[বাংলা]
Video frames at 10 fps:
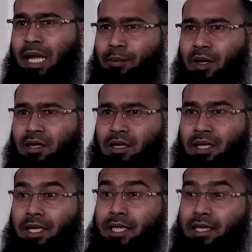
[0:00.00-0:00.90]
এবার
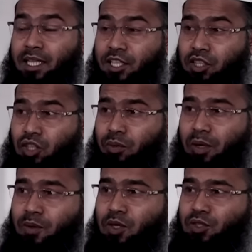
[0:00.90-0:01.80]

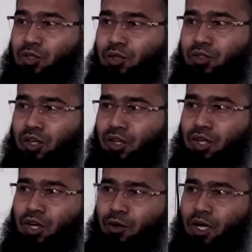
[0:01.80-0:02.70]
নির্দিষ্টভাবে রসুল
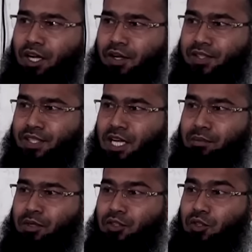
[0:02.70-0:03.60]
সাল্লাহ আলাইসাল্লাম
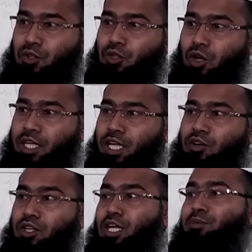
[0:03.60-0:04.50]
কিছু দলের
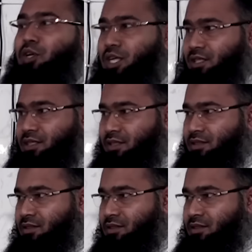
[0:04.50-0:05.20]
কথা বলে গেছেন